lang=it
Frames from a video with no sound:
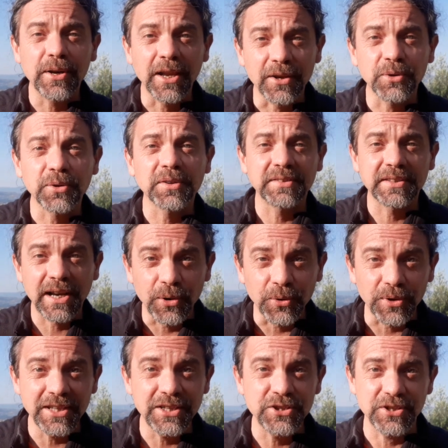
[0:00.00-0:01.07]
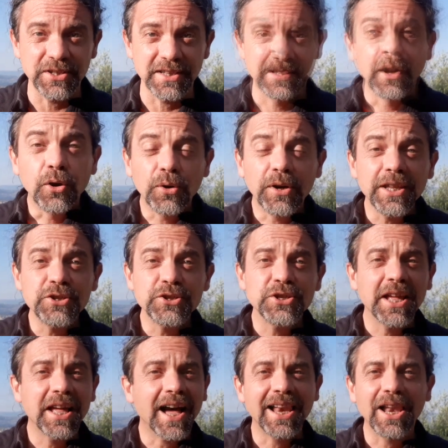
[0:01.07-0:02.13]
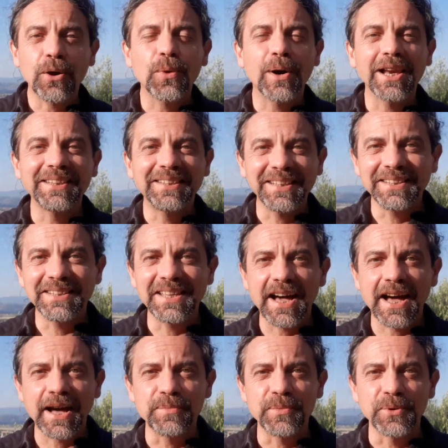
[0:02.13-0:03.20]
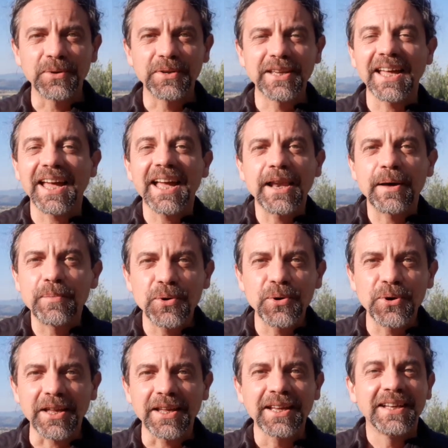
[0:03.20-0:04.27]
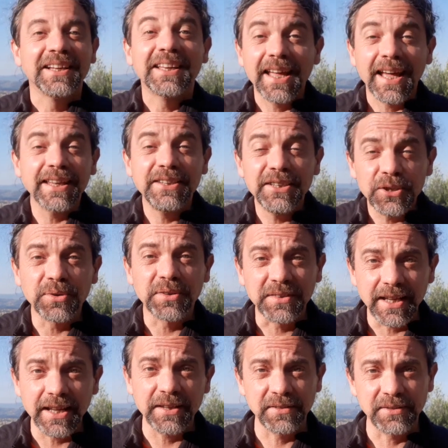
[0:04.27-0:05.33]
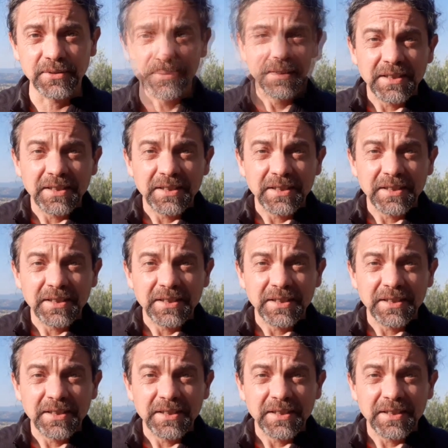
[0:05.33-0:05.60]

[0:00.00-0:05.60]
la nostra origine, l'origine alla quale tendiamo, che è l'amore, che è Dio stesso.